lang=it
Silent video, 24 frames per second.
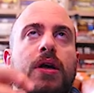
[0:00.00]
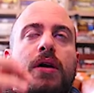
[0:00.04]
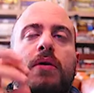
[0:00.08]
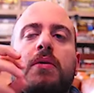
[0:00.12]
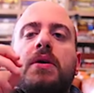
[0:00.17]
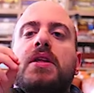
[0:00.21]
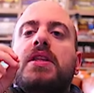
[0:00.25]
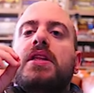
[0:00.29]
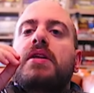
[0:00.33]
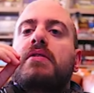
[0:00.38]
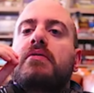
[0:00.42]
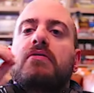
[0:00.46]
e
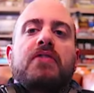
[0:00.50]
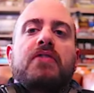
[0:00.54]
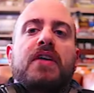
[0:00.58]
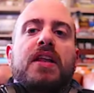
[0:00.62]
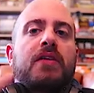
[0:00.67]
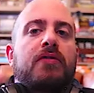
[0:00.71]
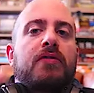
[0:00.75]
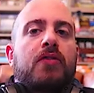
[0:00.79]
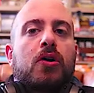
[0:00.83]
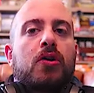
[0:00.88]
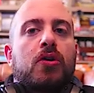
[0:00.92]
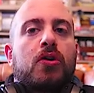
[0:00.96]
quindi ve
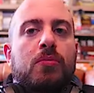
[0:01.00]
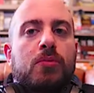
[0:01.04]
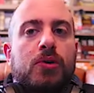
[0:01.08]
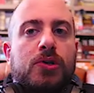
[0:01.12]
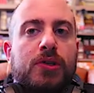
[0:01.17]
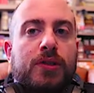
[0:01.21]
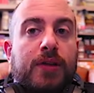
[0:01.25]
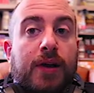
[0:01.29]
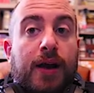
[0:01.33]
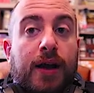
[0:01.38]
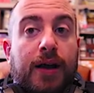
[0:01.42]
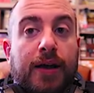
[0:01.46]
li voglio
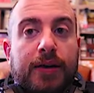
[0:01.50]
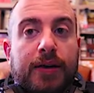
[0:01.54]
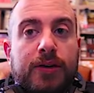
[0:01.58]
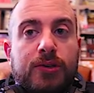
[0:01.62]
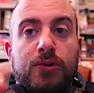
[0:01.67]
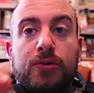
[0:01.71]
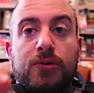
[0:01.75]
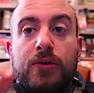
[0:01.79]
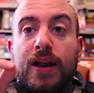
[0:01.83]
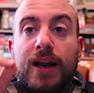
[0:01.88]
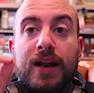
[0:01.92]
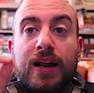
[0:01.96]
mostrare.
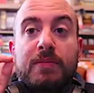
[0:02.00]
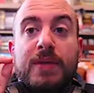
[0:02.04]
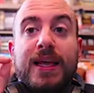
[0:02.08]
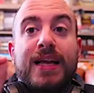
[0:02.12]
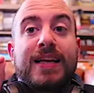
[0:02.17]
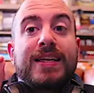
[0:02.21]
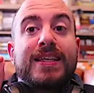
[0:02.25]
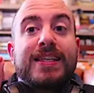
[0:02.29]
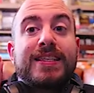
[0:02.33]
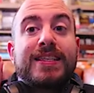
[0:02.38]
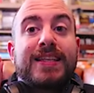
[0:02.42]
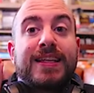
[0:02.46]
Sono nella mia
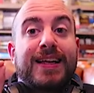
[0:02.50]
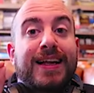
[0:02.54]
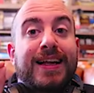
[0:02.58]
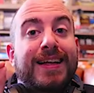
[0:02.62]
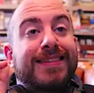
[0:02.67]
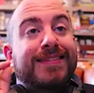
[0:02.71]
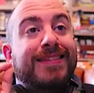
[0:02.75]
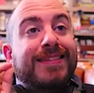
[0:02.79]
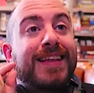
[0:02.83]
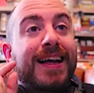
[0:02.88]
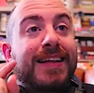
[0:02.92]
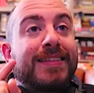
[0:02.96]
lista
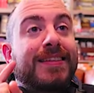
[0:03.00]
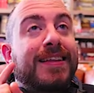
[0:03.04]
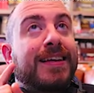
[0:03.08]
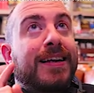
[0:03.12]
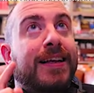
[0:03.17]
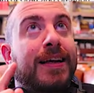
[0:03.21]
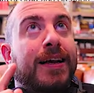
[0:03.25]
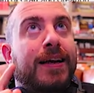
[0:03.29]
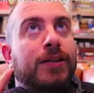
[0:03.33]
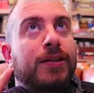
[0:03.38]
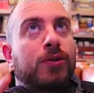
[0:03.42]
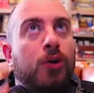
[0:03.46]
da, da
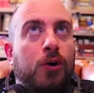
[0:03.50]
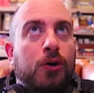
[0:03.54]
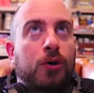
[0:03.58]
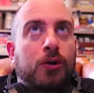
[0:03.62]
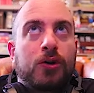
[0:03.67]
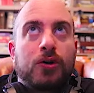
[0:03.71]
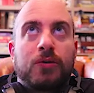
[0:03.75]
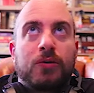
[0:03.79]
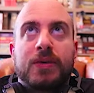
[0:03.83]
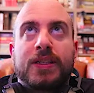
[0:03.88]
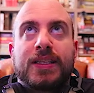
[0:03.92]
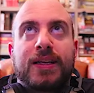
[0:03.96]
tenere
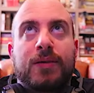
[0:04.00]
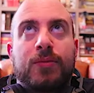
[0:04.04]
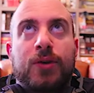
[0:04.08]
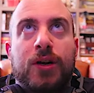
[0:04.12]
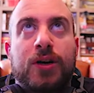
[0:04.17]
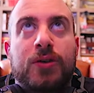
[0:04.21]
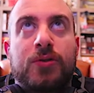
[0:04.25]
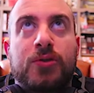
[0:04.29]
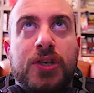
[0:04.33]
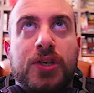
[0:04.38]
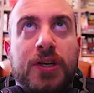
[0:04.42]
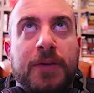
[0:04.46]
d'occhio,
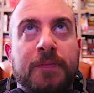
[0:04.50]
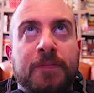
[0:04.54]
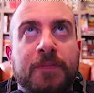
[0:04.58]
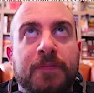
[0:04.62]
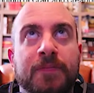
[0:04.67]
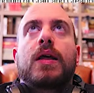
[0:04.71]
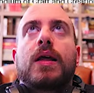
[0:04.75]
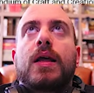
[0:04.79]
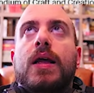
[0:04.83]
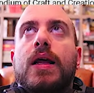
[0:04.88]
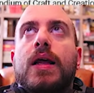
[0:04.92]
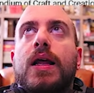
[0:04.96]
mettiamola così.
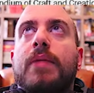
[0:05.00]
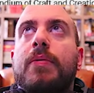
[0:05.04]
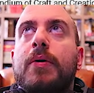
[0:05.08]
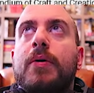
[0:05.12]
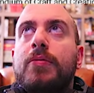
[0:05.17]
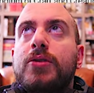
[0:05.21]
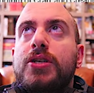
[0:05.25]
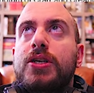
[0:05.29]
Il primo